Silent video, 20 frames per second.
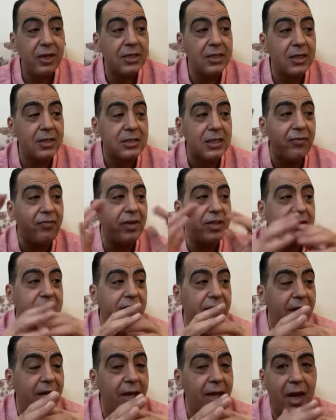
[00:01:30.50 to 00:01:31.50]
استفدت
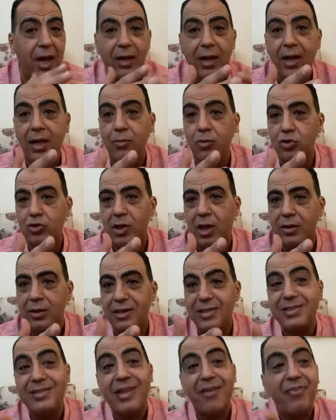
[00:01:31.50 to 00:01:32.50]
ايه راي
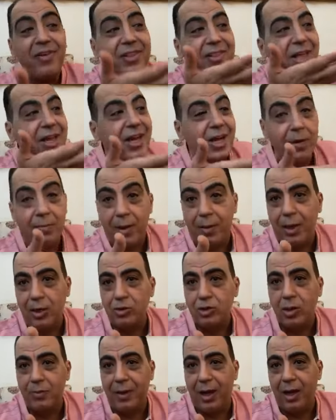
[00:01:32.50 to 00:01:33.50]
مرتضى استفدت انا مع
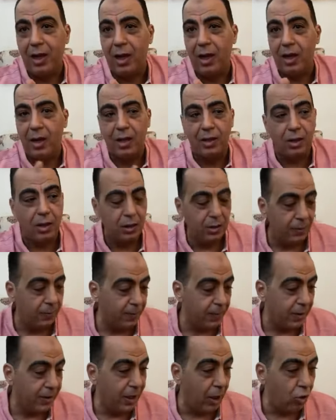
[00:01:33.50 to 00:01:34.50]
مع
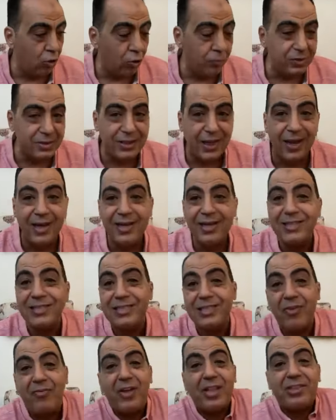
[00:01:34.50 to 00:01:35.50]
يعقوب السعد
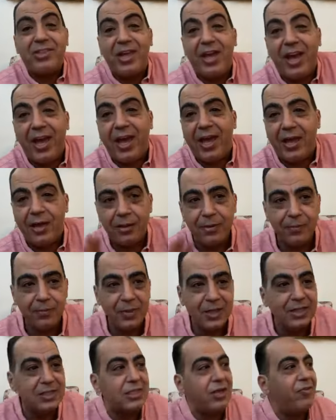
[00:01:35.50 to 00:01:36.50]
استفدت ايه
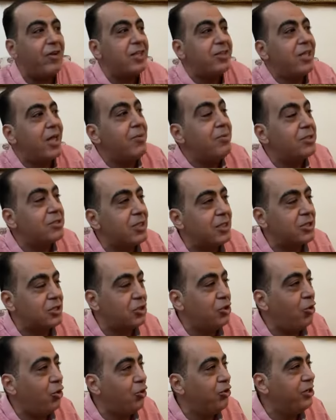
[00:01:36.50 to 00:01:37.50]
استفدت ايه من
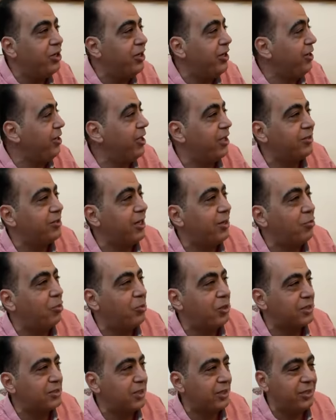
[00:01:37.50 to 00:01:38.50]
تصريحه ان احنا ادينا
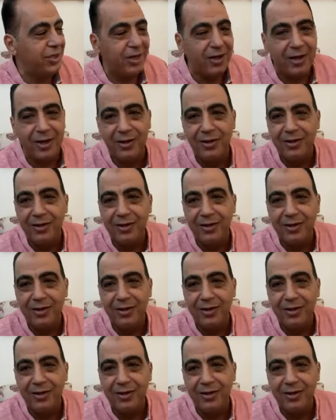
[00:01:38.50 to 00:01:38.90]
مباراه سيئه